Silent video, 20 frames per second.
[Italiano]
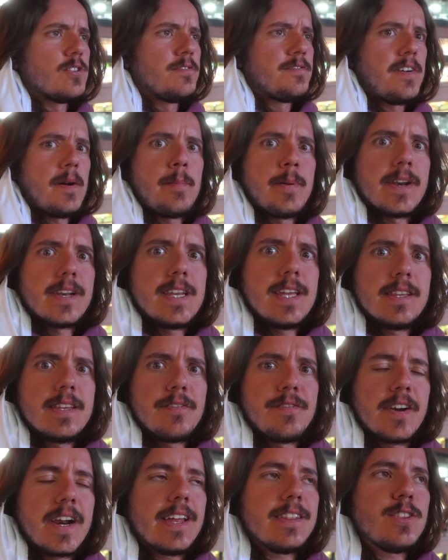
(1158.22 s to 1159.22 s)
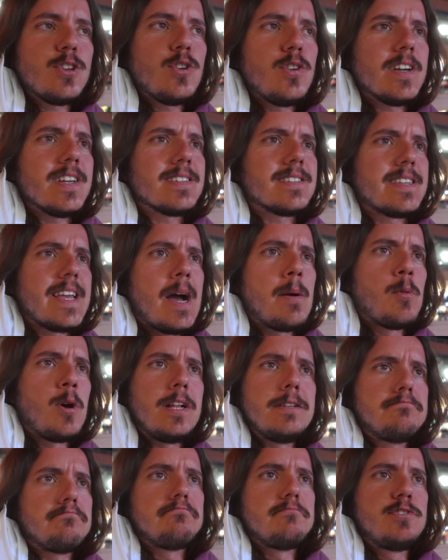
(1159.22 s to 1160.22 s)
non fa per niente freddo e siamo
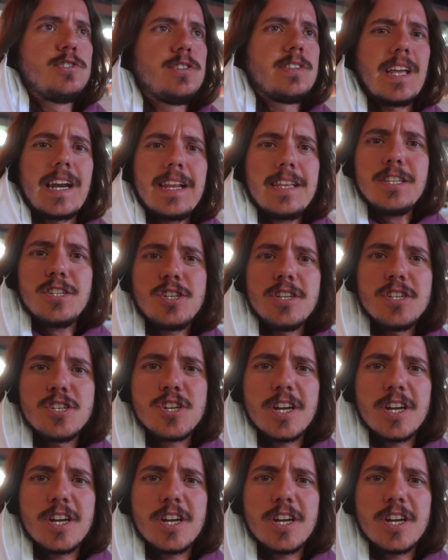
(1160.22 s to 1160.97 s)
al 13